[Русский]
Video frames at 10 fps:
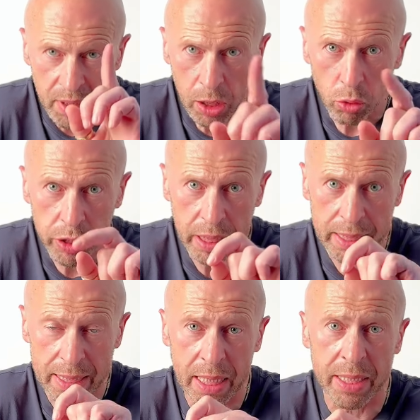Лучше
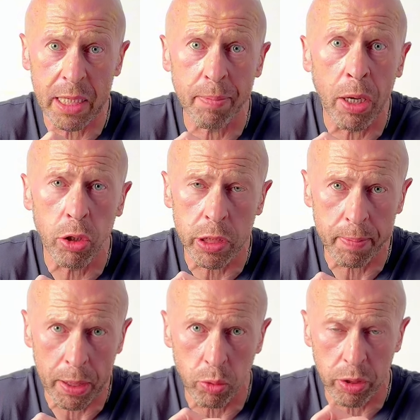отказаться от молочных
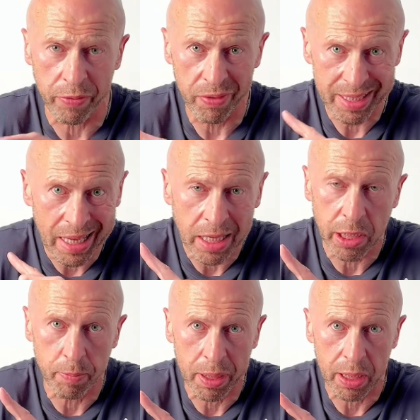продуктов. На
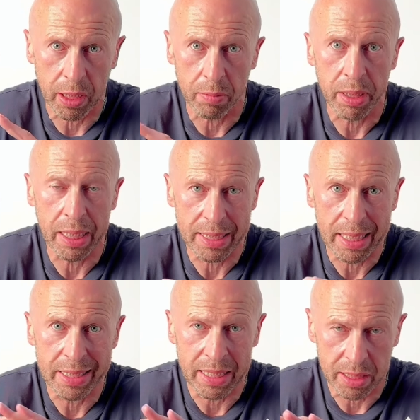ночь, по крайней мере, это
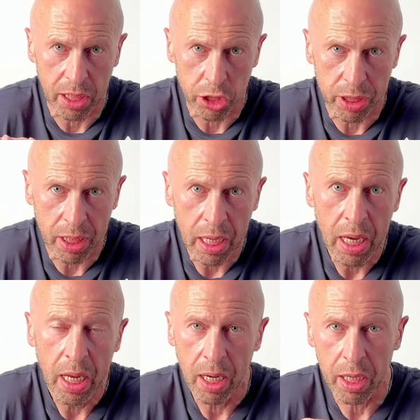однозначно.
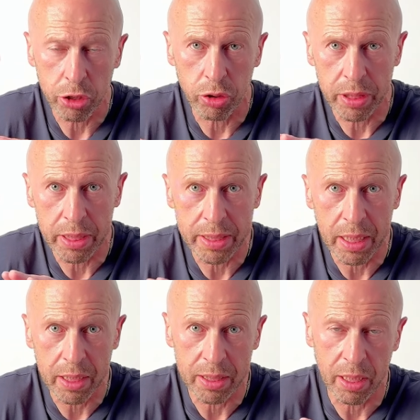Лактоза – это
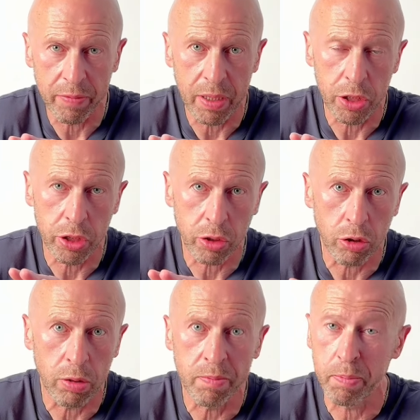сахар, заливает
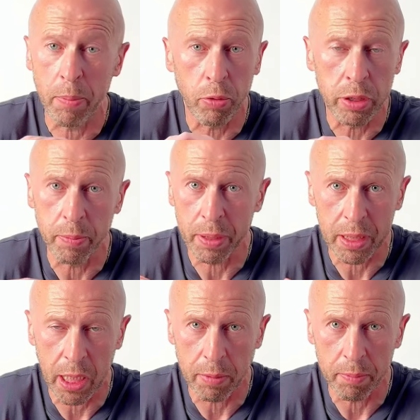жирком по полной
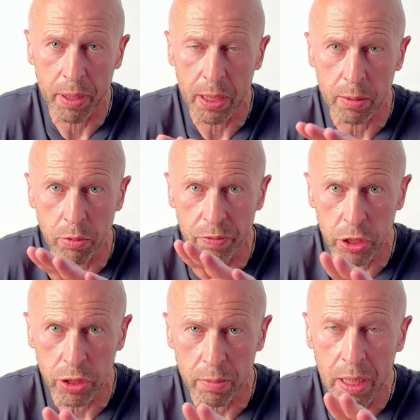программе. Поэтому
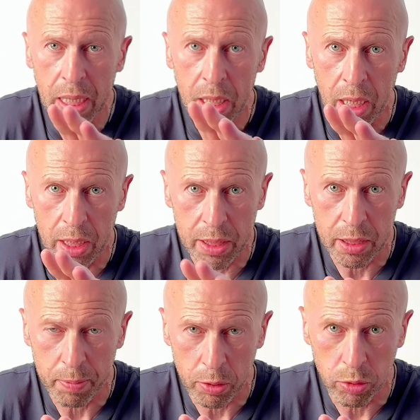вечером от
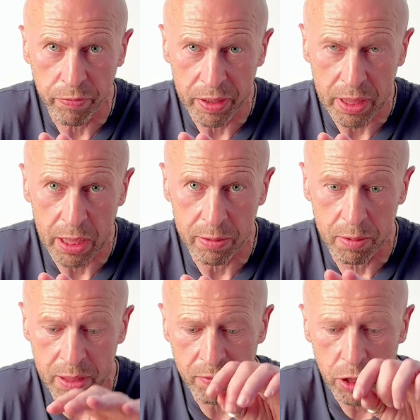этих продуктов
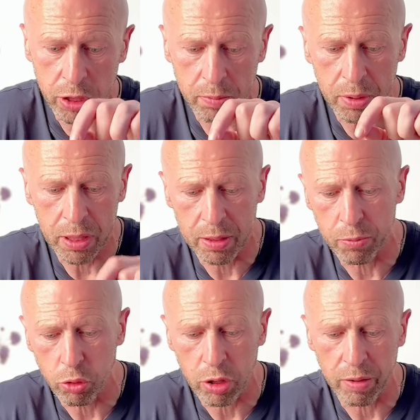отказываемся. Вечером мы едим
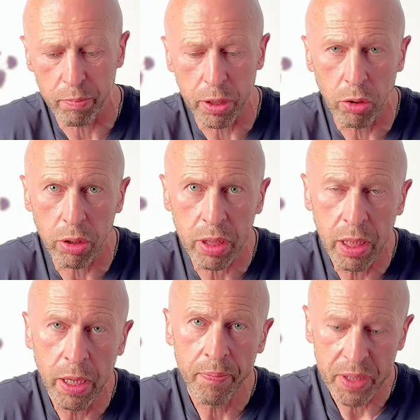только белок
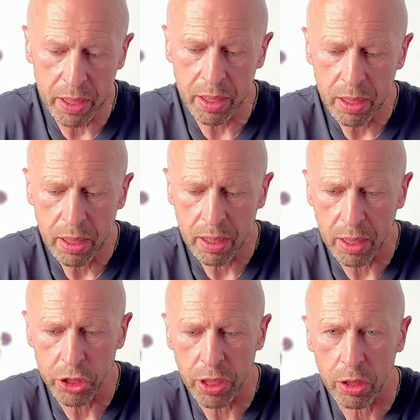и
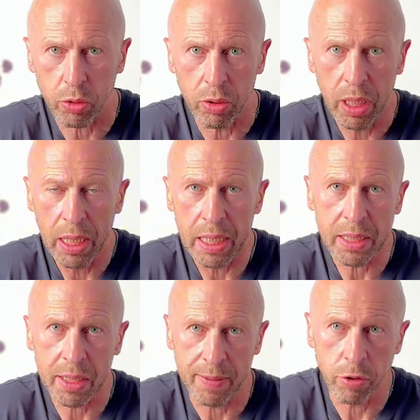клетчатку.
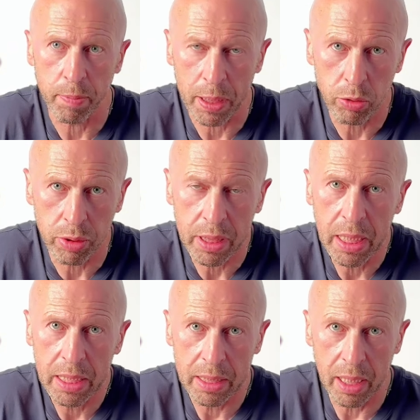Это основной продукт
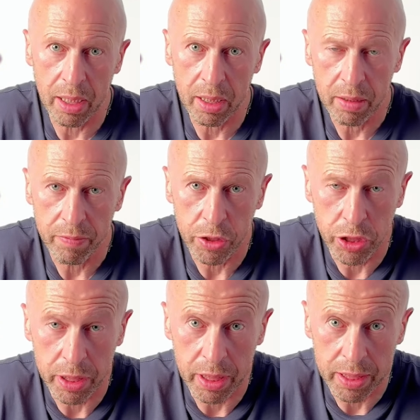для
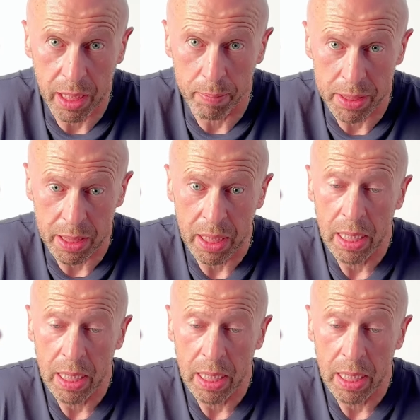вечерней трапезы.